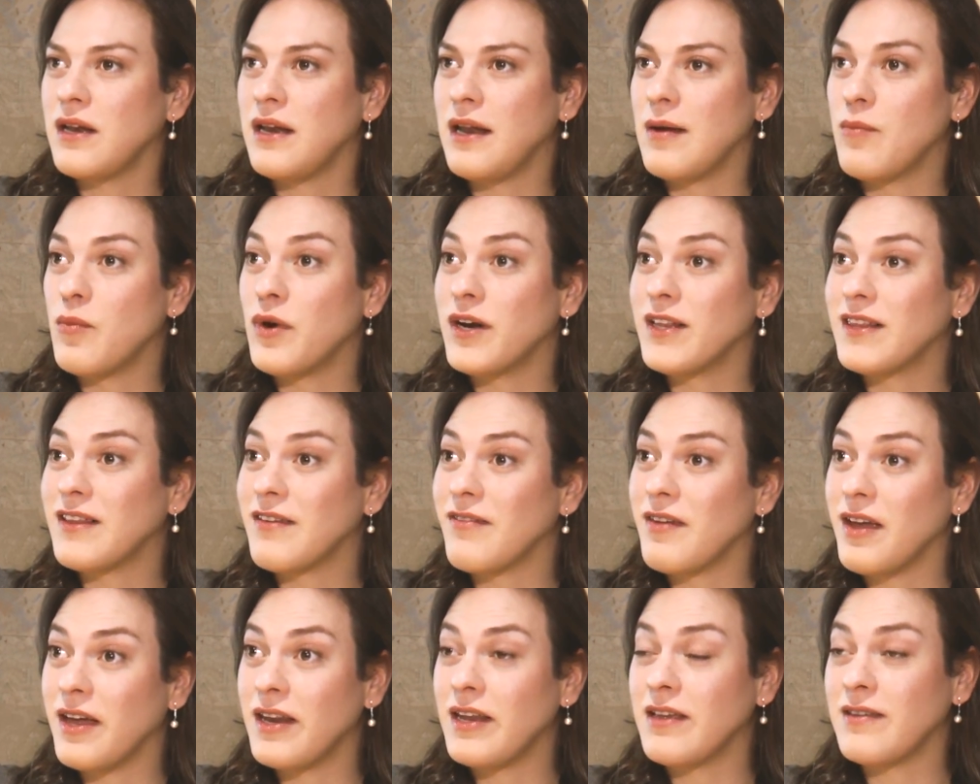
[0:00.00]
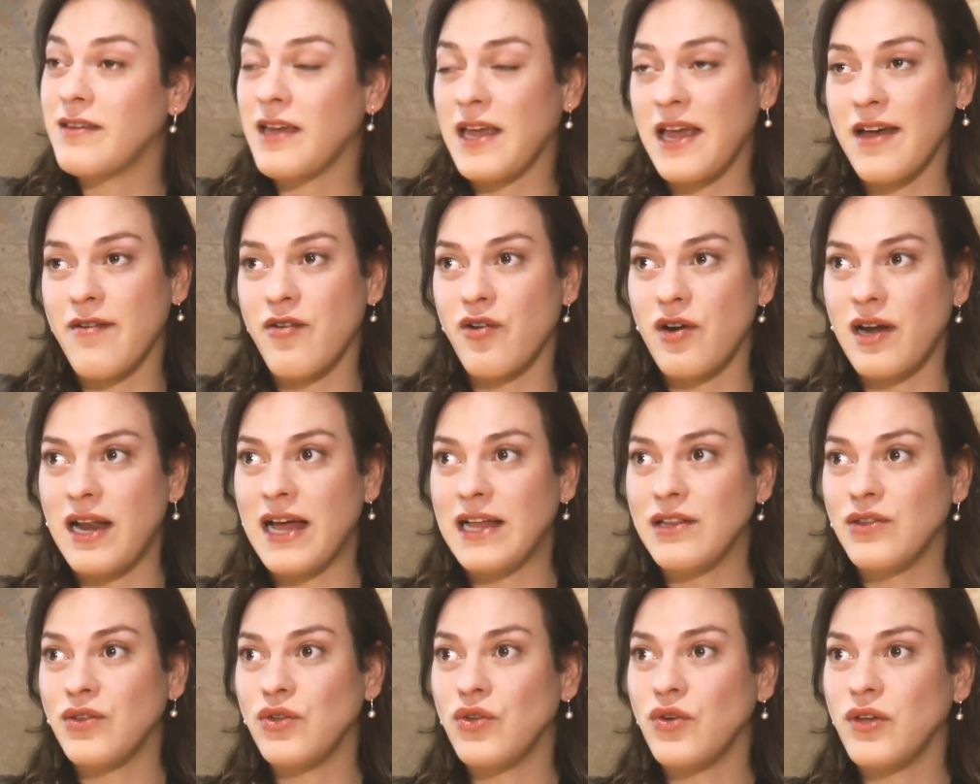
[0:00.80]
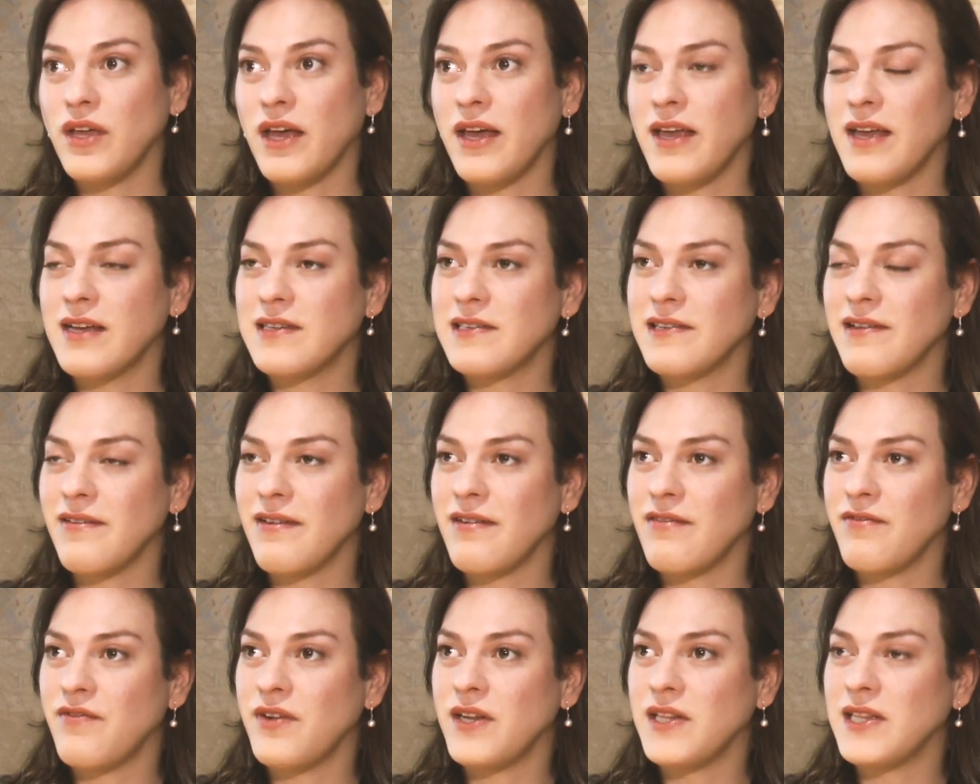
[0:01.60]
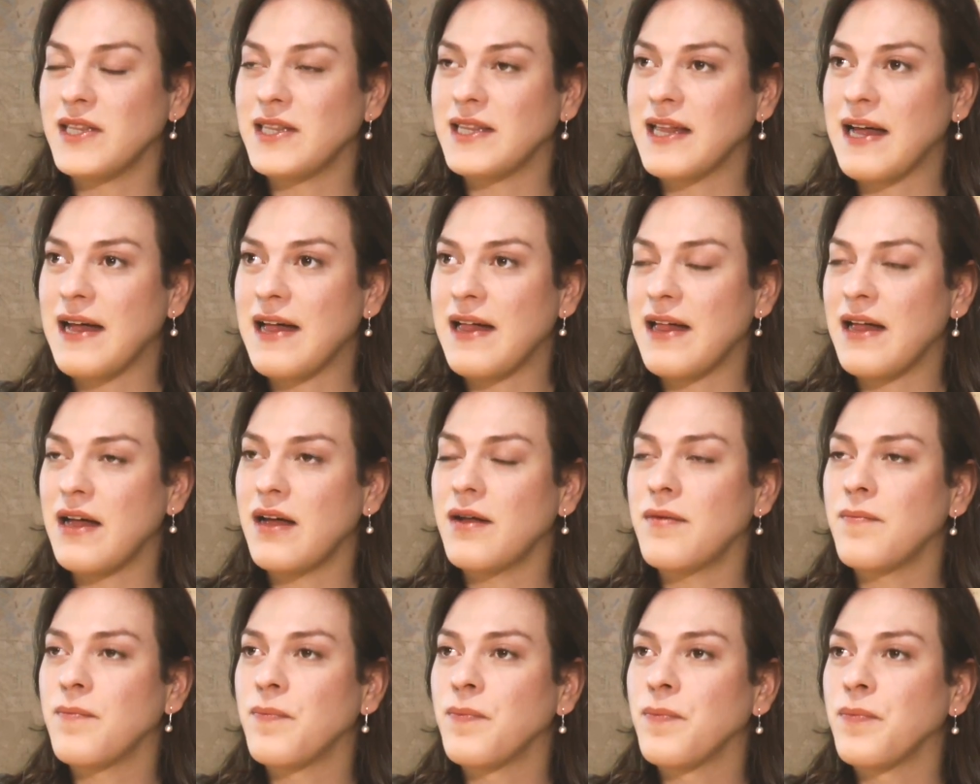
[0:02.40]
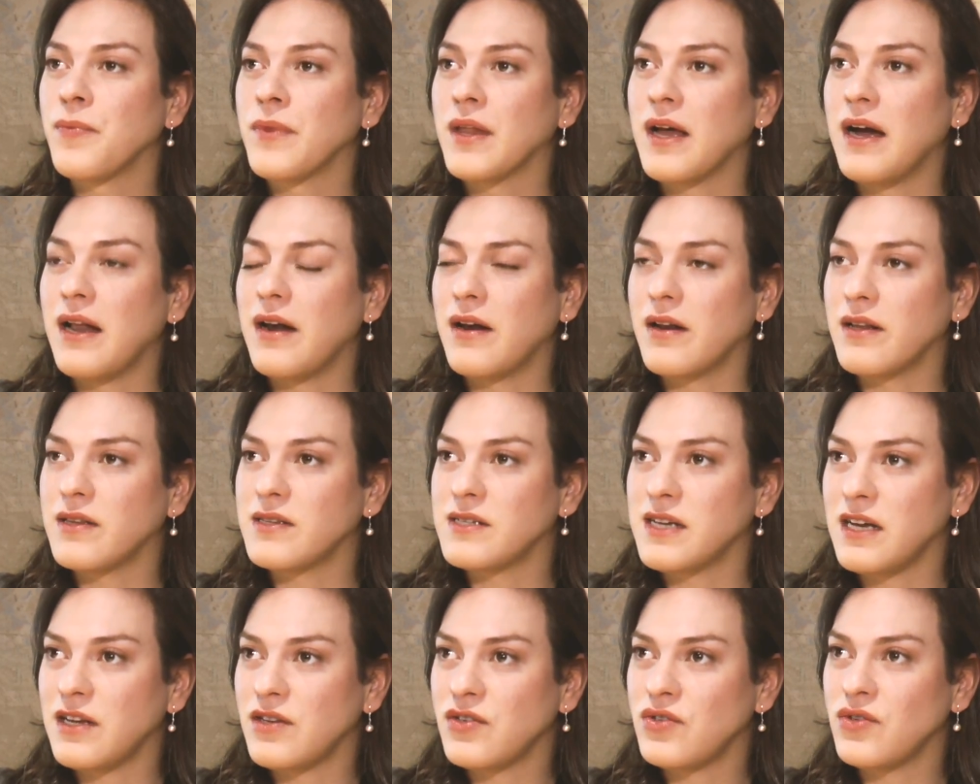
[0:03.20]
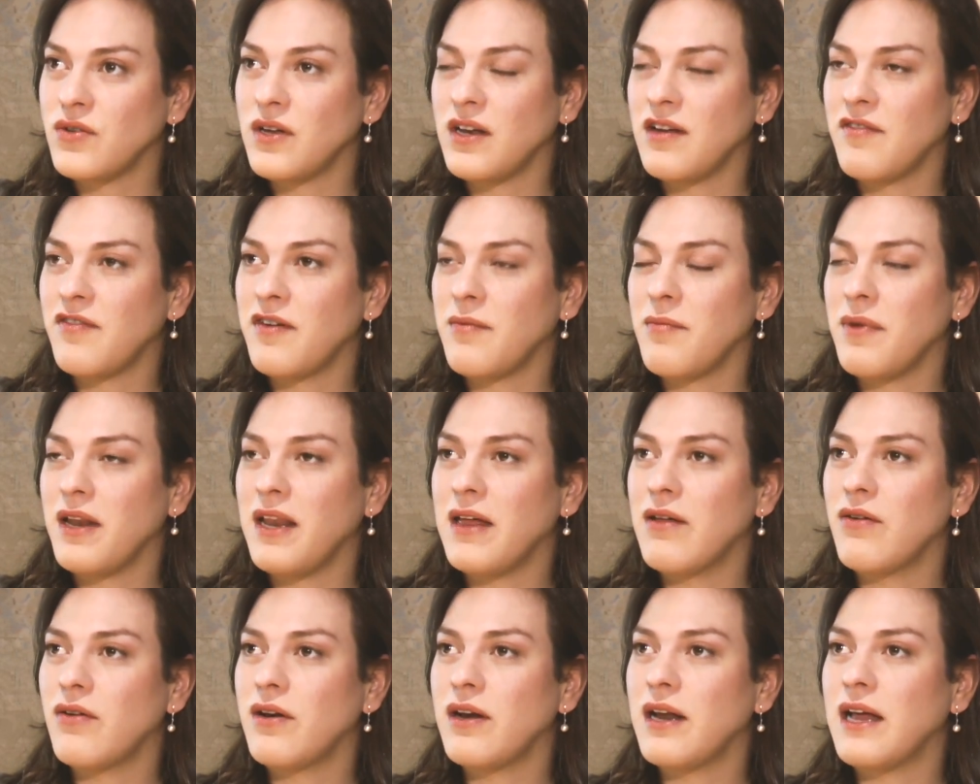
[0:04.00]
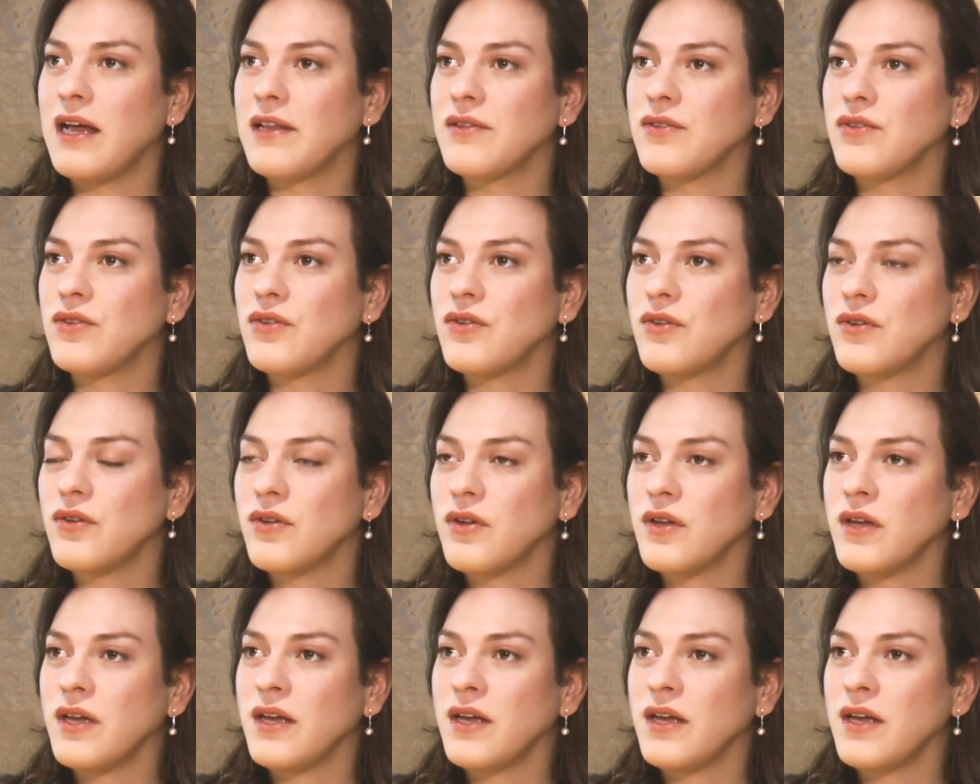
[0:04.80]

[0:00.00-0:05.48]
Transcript: la muerte viene y se lleva a Orlando, y ella se ve enfrentada al rechazo de la familia de Orlando,